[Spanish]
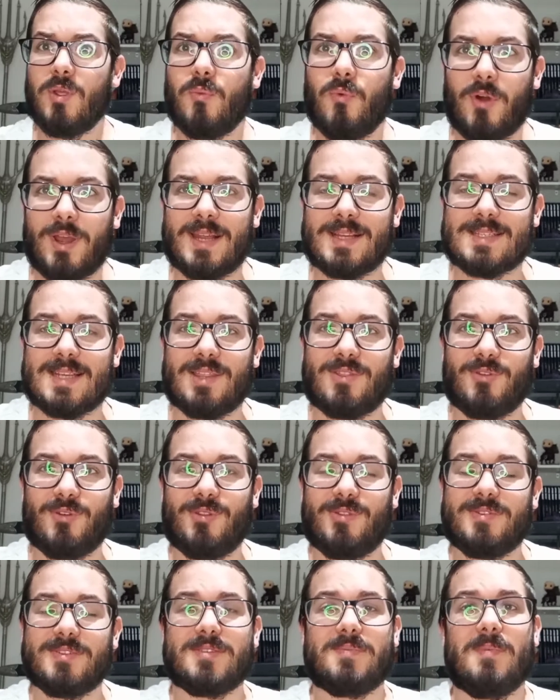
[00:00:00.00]
buenas a
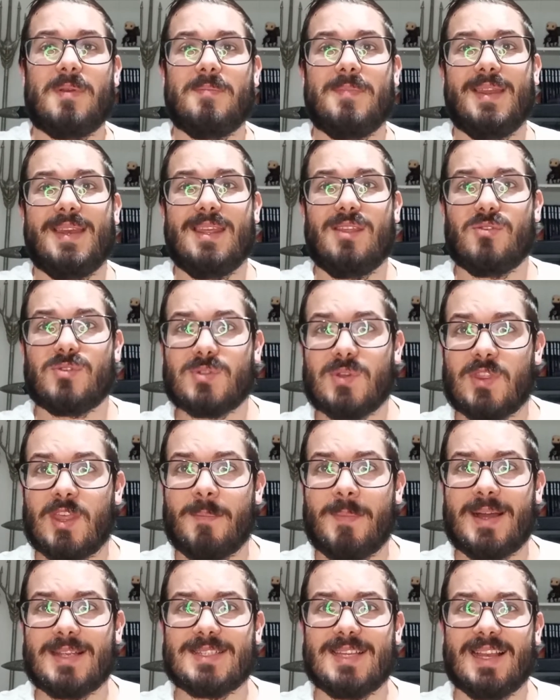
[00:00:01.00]
todos, bienvenidos una
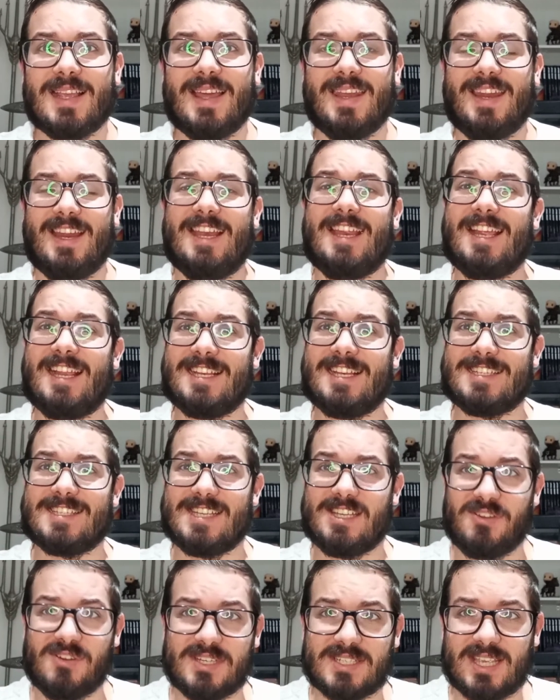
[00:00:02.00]
más al canal El
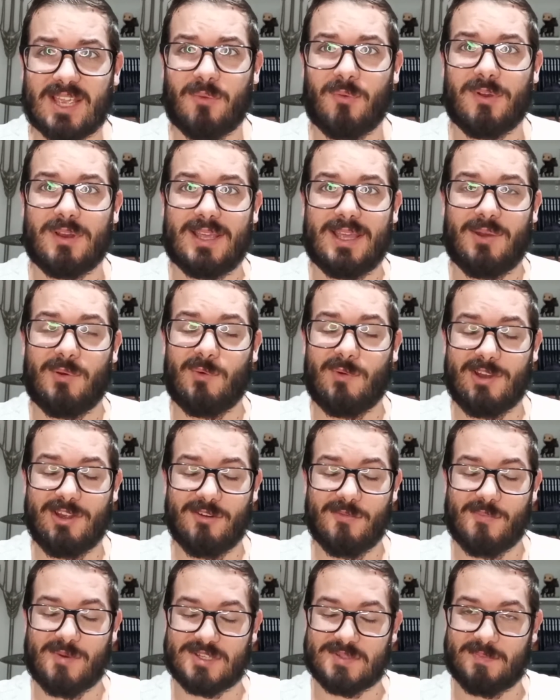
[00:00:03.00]
Señor Skywalker.
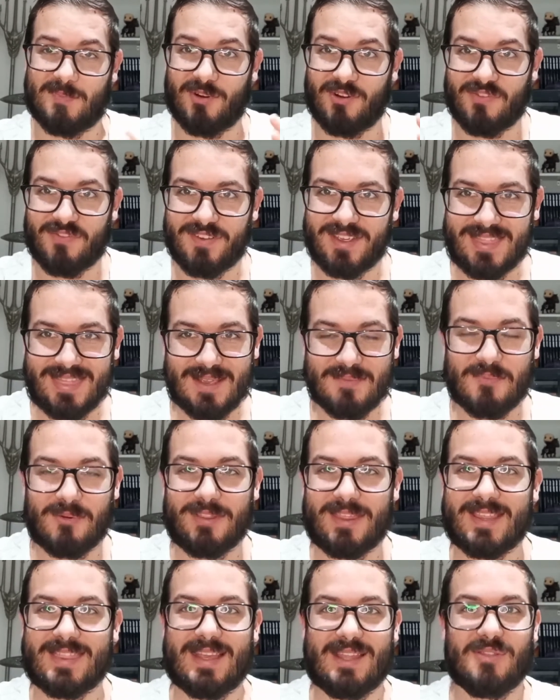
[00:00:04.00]
Bueno, pues por fin, después
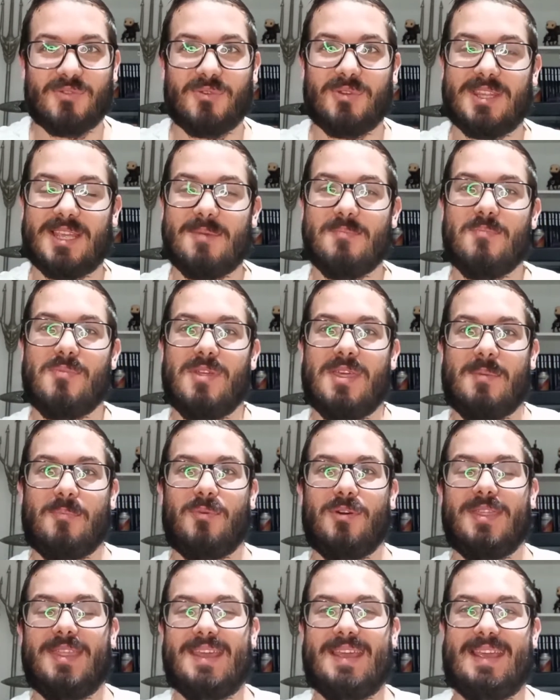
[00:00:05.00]
de tanto tiempo,
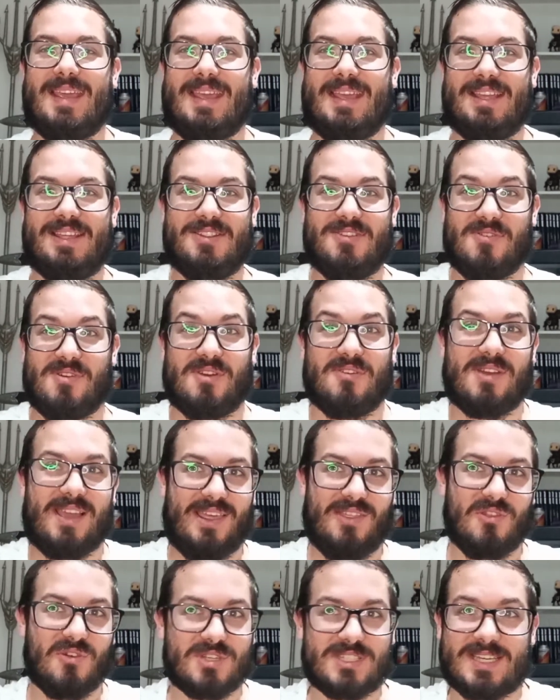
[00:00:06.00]
después de yo creo que
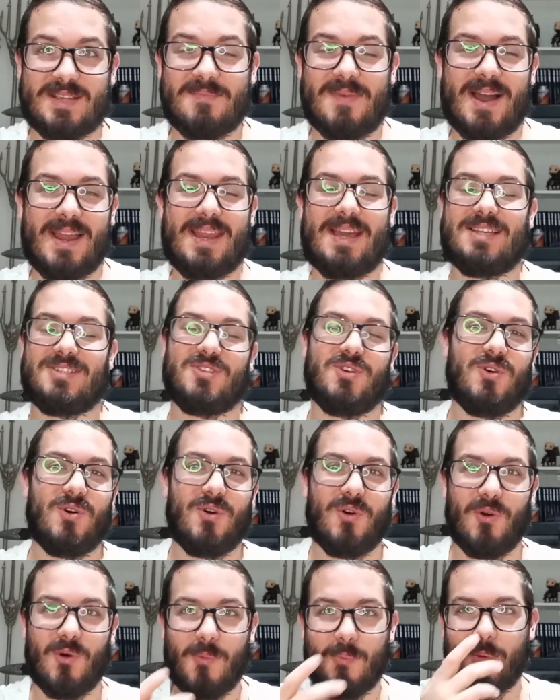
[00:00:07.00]
dos semanas o
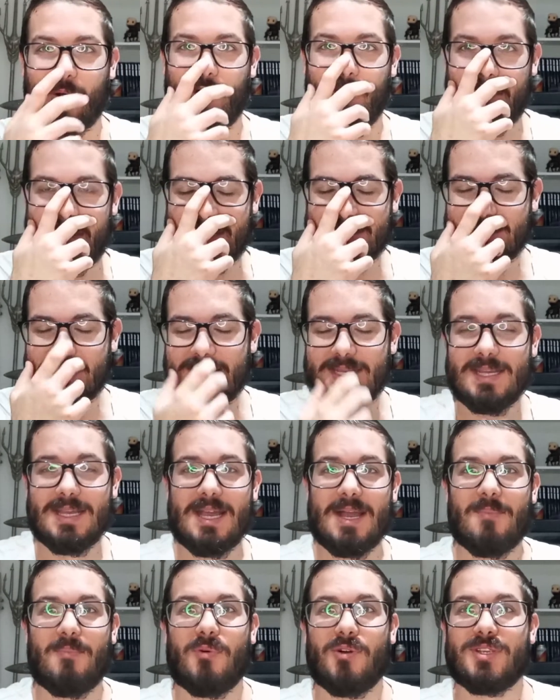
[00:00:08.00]
un poco más,
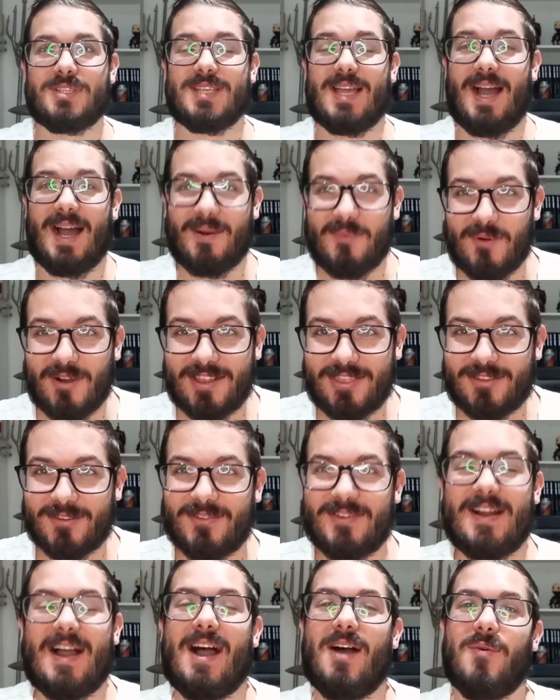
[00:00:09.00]
pues ha
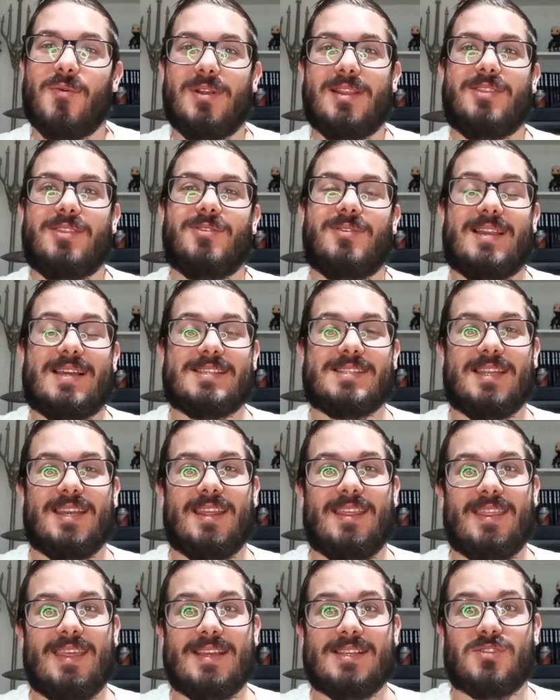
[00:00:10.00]
vuelto, ha vuelto la serie de